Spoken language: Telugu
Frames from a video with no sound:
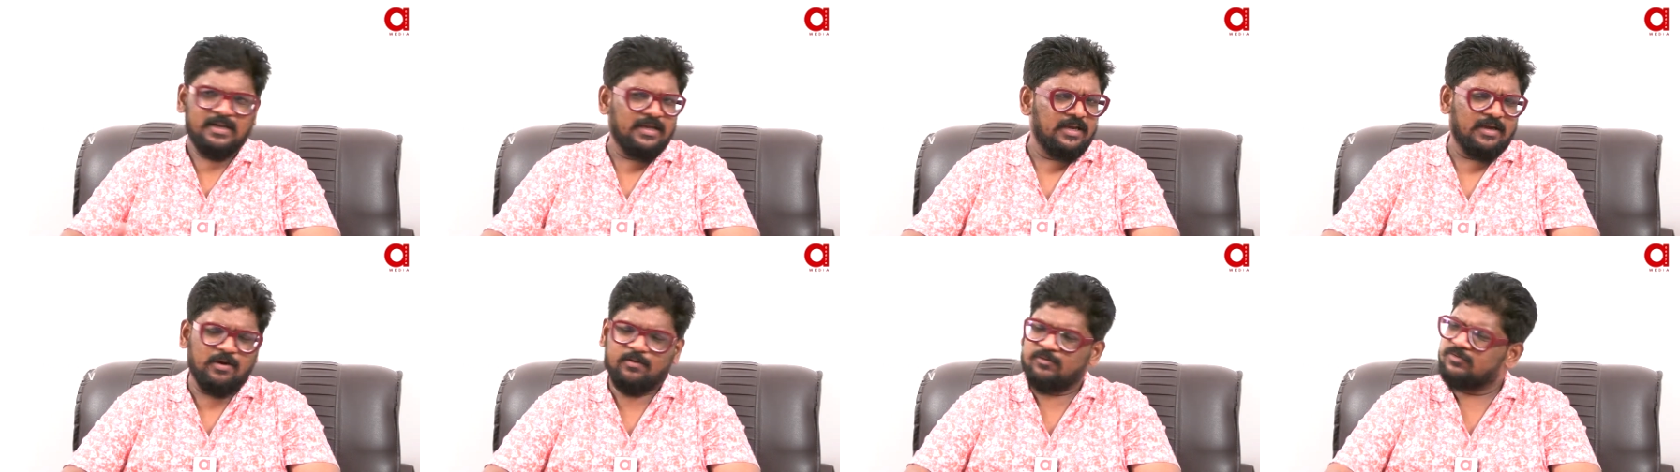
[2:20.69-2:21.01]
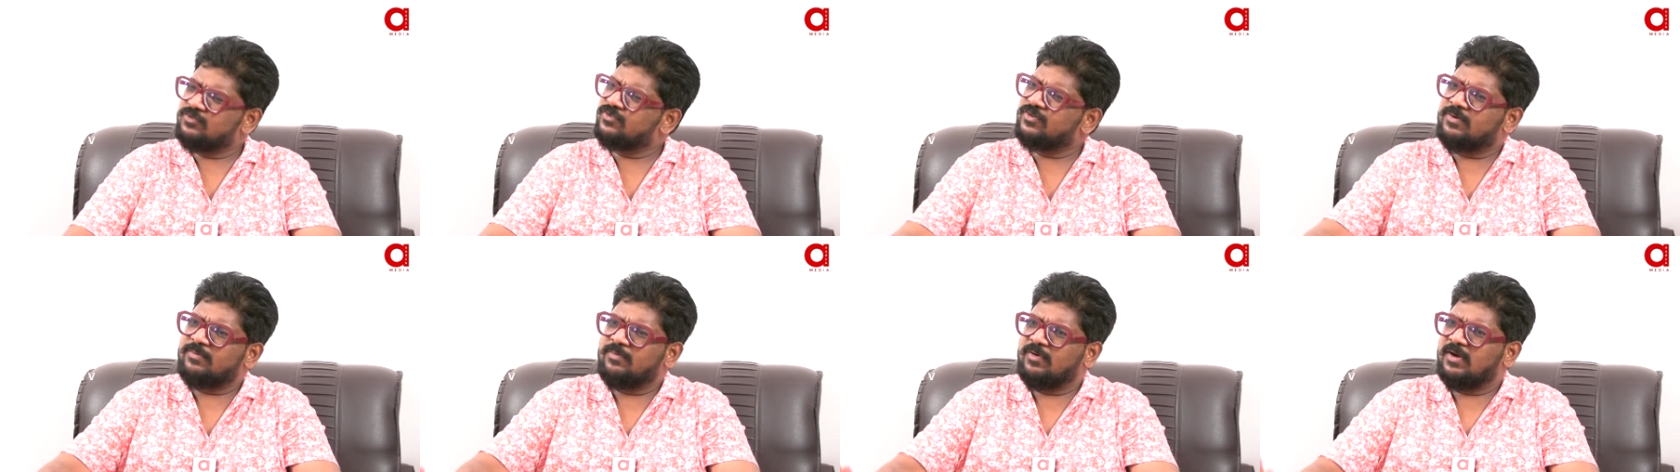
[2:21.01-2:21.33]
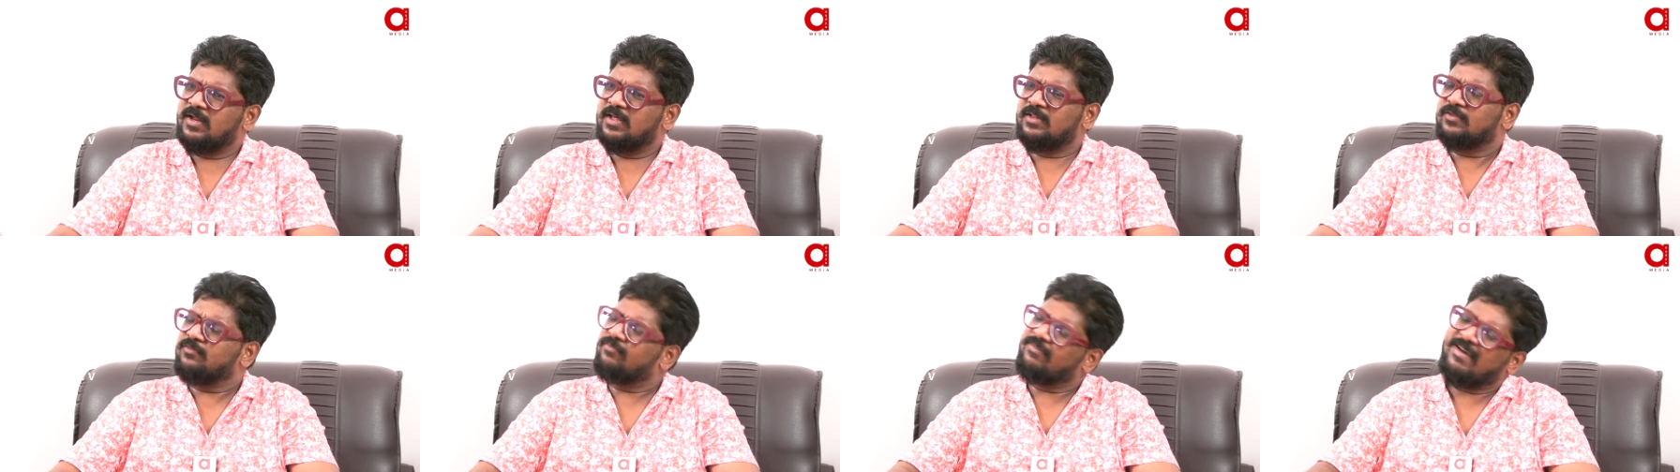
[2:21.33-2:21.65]
లింక్
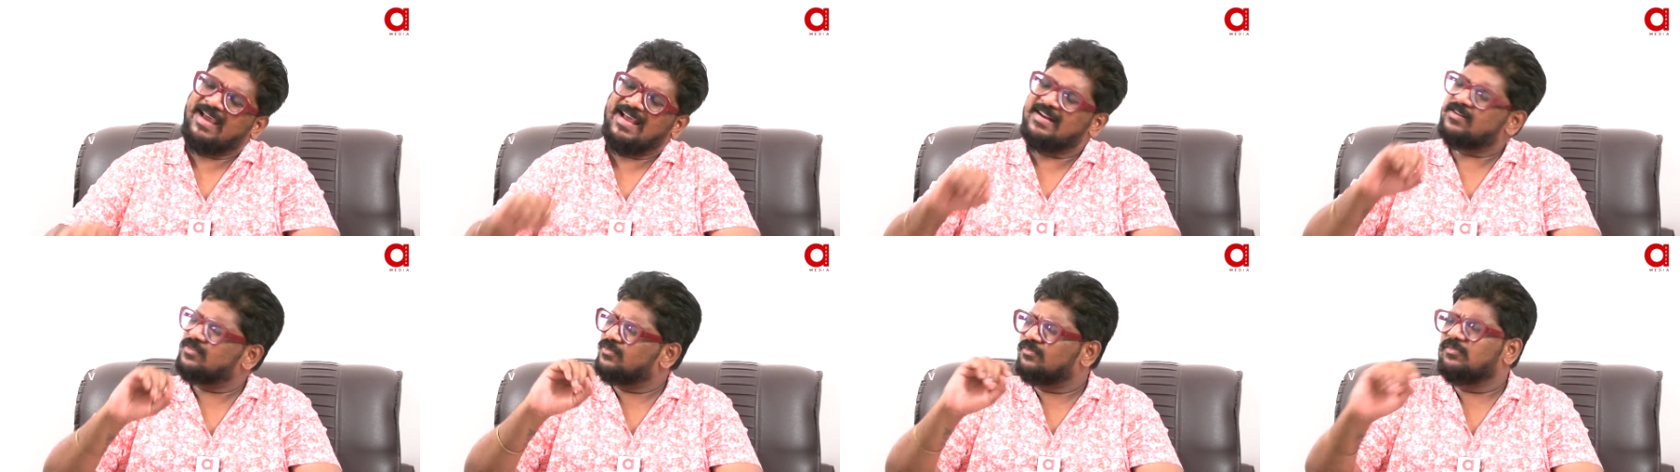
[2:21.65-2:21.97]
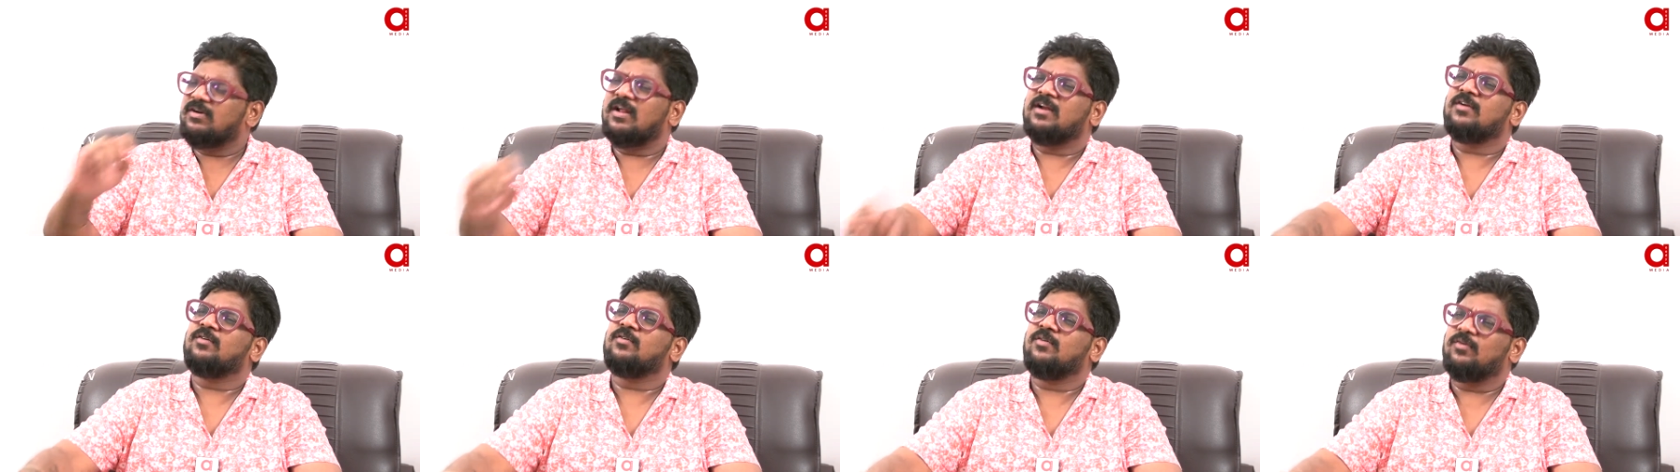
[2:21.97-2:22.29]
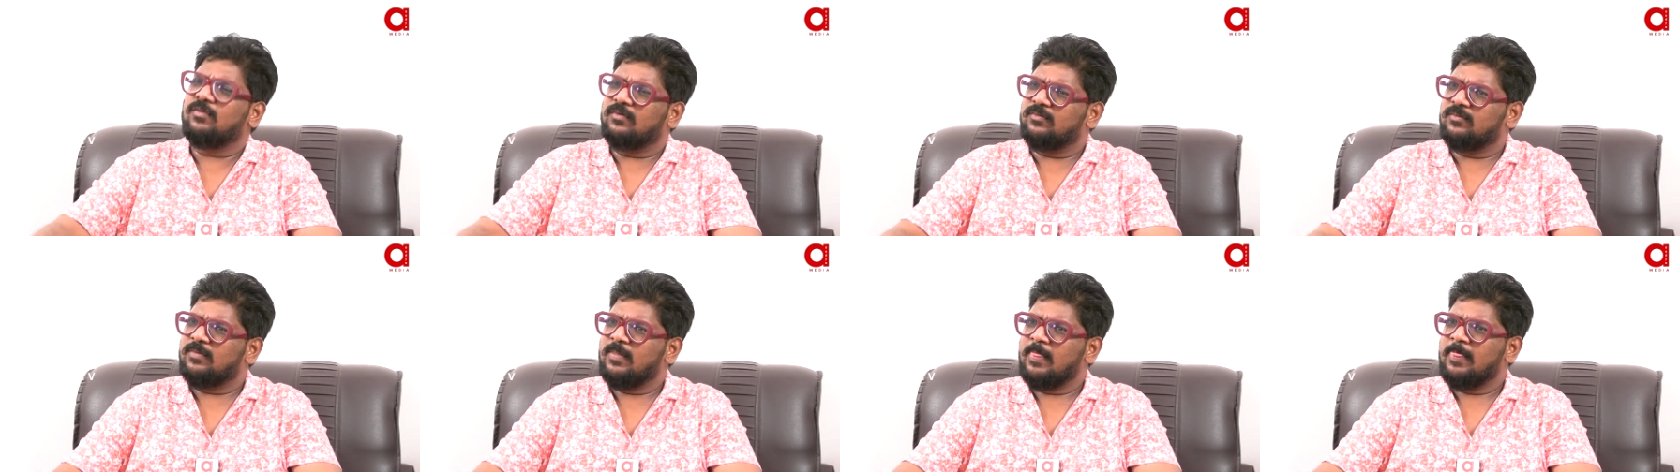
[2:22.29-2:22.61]
అవసరం లేదు ఫ్యాన్స్ కూడా
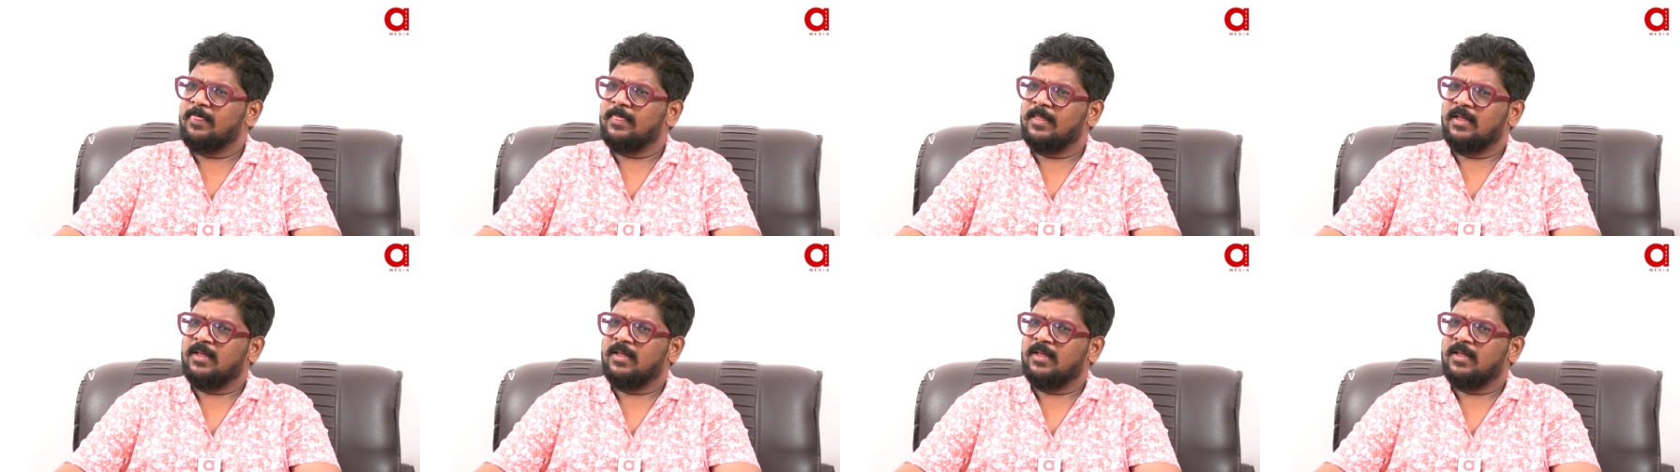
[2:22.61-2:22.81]
అనుకోరు